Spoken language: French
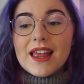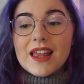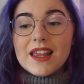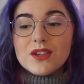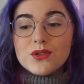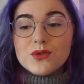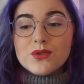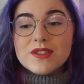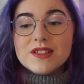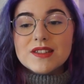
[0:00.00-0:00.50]

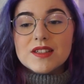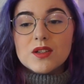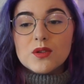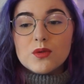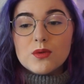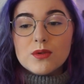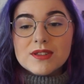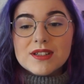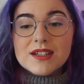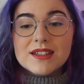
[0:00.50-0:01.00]
Et juste,
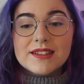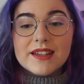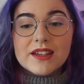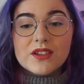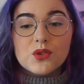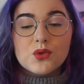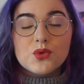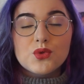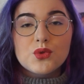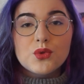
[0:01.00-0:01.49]
c'est ultra
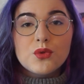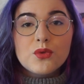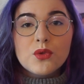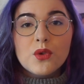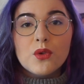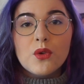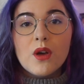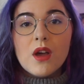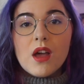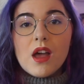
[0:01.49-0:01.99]
intéressant. Je trouve
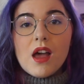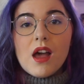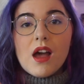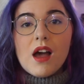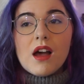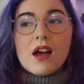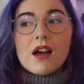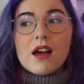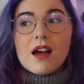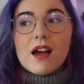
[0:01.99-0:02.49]
que
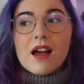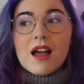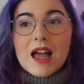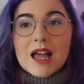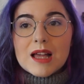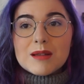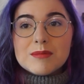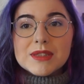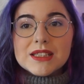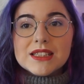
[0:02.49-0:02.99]

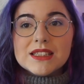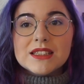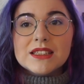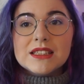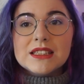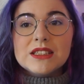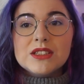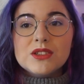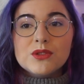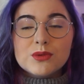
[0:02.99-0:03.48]

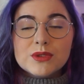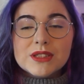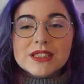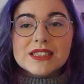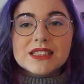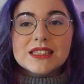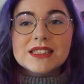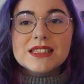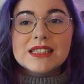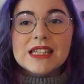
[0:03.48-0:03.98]
Ami,
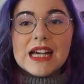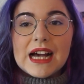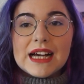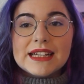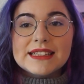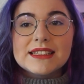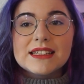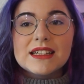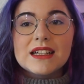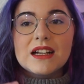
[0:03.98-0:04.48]
Yuki,
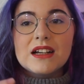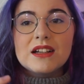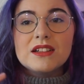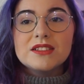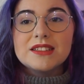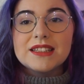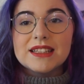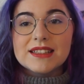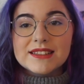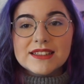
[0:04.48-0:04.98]
Anna,
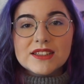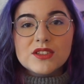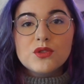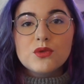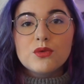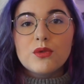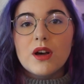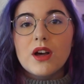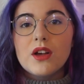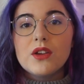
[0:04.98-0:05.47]
cette
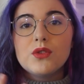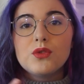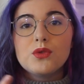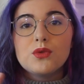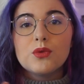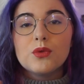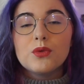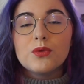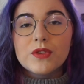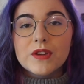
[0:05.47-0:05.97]
histoire,
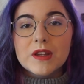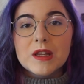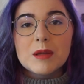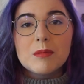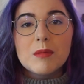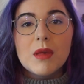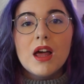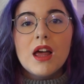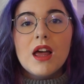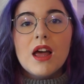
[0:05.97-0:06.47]
ce
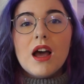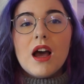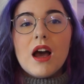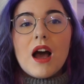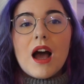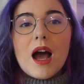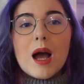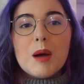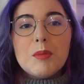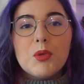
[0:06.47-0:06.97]
film,
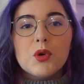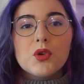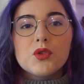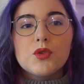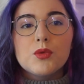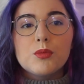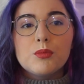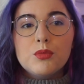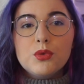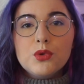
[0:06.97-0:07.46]

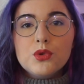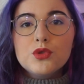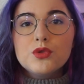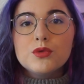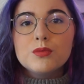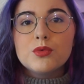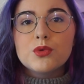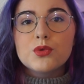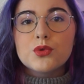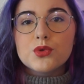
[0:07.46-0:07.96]
apporte
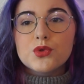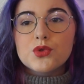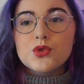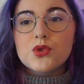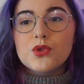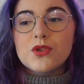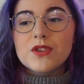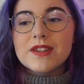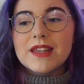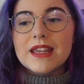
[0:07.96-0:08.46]
beaucoup beaucoup de
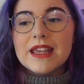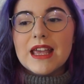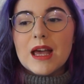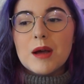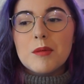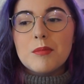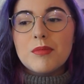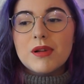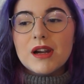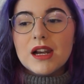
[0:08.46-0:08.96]
choses et
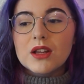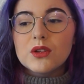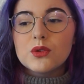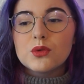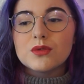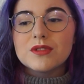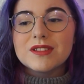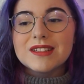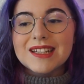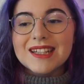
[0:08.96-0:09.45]
a plein
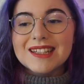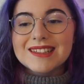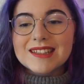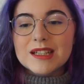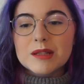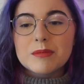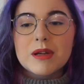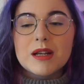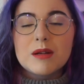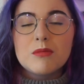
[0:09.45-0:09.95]
de très
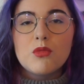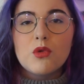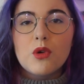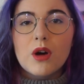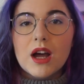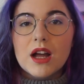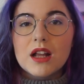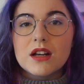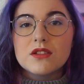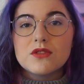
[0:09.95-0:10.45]
très belles
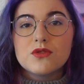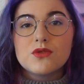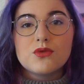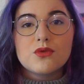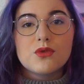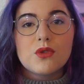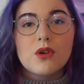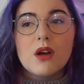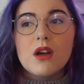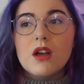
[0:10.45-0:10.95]
morales
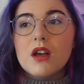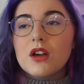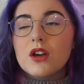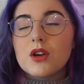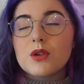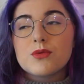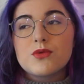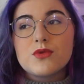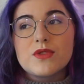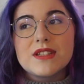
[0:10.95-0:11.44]
sur,
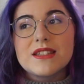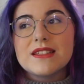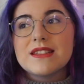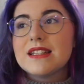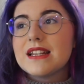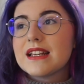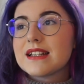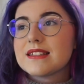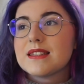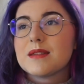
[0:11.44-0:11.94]
comme je vous ai
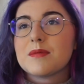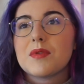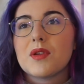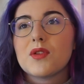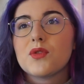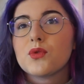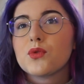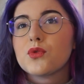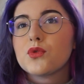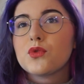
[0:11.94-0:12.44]
dit,
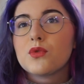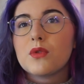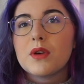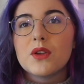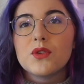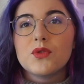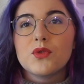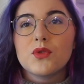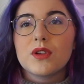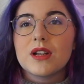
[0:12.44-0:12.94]
l'acceptation de
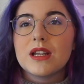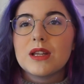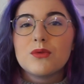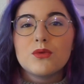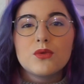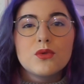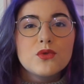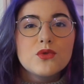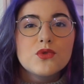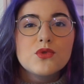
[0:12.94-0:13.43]
soi, sur
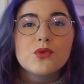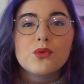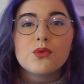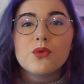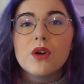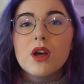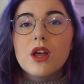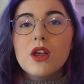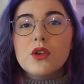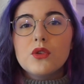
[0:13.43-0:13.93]

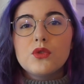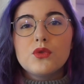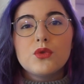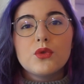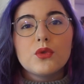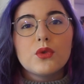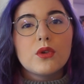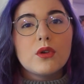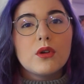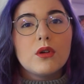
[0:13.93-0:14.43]
l'évolution,
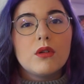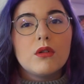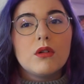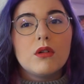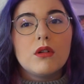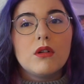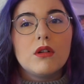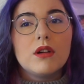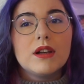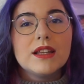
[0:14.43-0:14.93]
sur
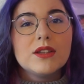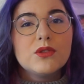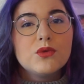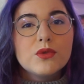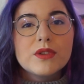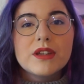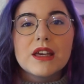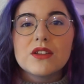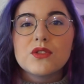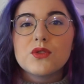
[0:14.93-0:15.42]
euh,
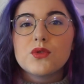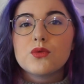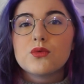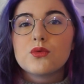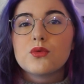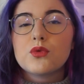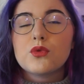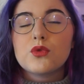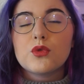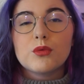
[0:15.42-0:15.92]

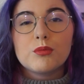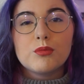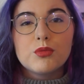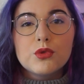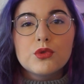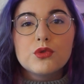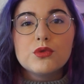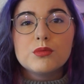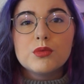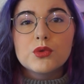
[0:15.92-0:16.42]
l'éducation, sur
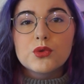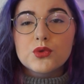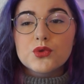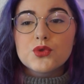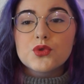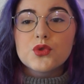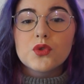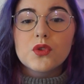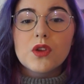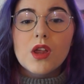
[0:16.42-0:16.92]
beaucoup beaucoup
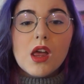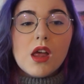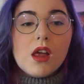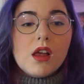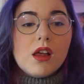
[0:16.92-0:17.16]
de choses.